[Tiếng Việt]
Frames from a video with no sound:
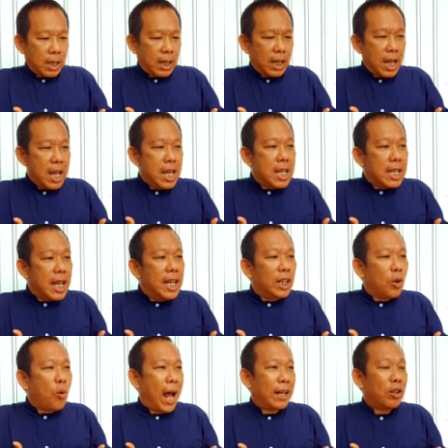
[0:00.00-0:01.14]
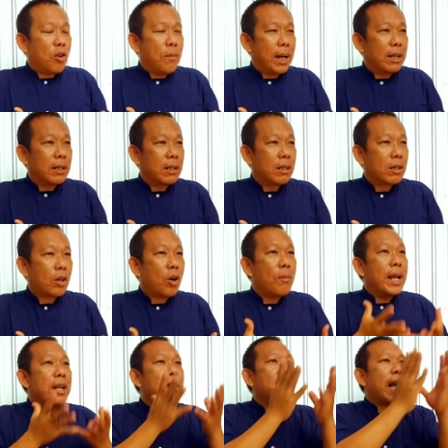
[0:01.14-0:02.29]
cái ý chí tu hành của mình có
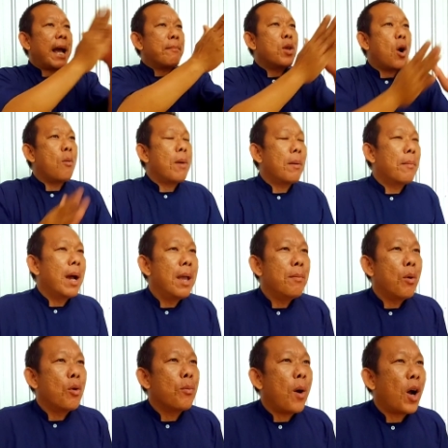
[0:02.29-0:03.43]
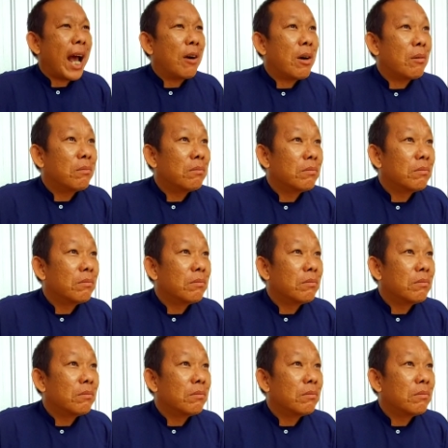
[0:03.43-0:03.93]
bị nó cám dỗ mà mê muội bỏ đạo không